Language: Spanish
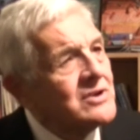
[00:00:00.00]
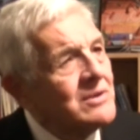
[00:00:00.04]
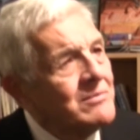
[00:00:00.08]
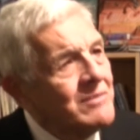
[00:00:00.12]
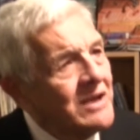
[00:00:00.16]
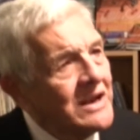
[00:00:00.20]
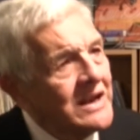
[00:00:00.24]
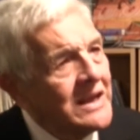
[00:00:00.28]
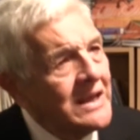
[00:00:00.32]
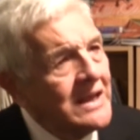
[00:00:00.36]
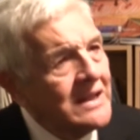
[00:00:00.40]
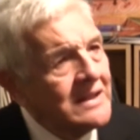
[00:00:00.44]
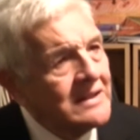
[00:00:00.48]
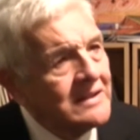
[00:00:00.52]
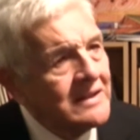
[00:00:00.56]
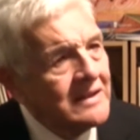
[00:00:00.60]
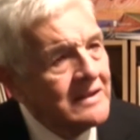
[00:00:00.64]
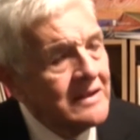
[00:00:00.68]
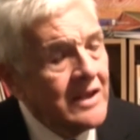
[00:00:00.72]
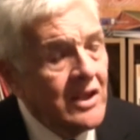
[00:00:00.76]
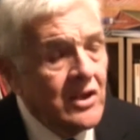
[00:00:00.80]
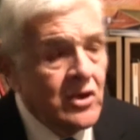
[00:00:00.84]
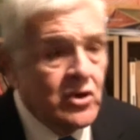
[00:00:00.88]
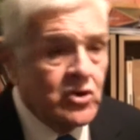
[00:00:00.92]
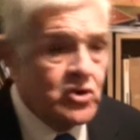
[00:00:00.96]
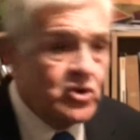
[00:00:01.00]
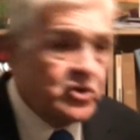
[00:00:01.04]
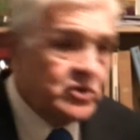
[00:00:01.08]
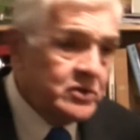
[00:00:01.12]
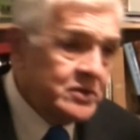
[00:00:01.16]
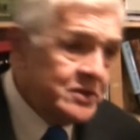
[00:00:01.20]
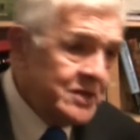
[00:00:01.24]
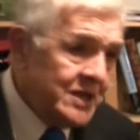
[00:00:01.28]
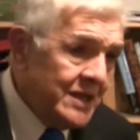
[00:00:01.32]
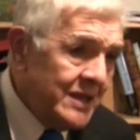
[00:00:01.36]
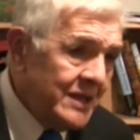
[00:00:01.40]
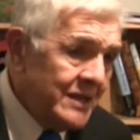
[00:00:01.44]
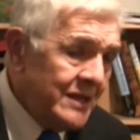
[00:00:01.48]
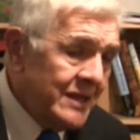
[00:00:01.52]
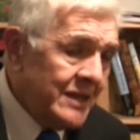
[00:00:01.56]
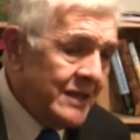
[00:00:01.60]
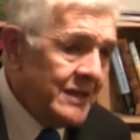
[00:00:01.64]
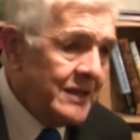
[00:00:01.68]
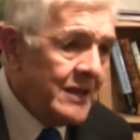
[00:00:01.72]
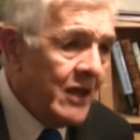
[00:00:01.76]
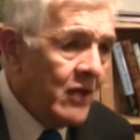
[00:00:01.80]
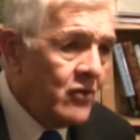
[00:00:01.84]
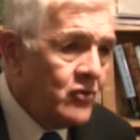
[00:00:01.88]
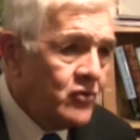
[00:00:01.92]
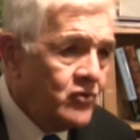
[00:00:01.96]
emergentes desde
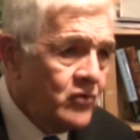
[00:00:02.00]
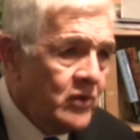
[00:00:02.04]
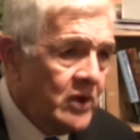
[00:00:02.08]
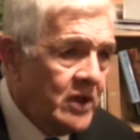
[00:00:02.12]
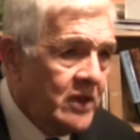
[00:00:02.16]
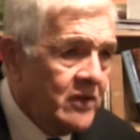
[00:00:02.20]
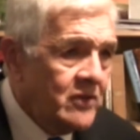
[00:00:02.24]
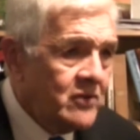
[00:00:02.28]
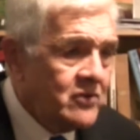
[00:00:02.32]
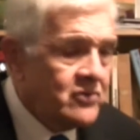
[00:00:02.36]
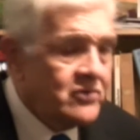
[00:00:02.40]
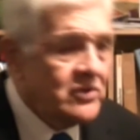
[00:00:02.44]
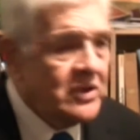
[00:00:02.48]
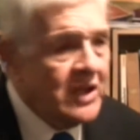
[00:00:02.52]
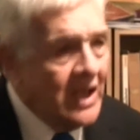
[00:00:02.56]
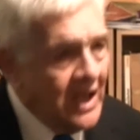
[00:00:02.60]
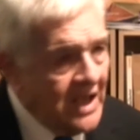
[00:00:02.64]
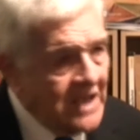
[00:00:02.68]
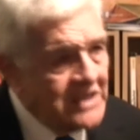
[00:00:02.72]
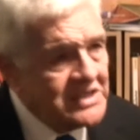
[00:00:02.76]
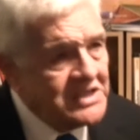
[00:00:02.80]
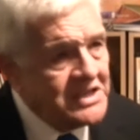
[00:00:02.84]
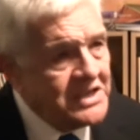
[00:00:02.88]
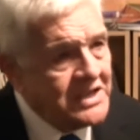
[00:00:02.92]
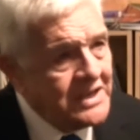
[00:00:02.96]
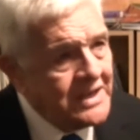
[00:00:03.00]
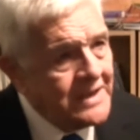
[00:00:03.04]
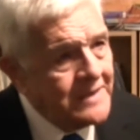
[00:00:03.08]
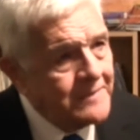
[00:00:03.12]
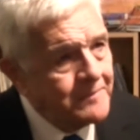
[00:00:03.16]
Estados Unidos a China.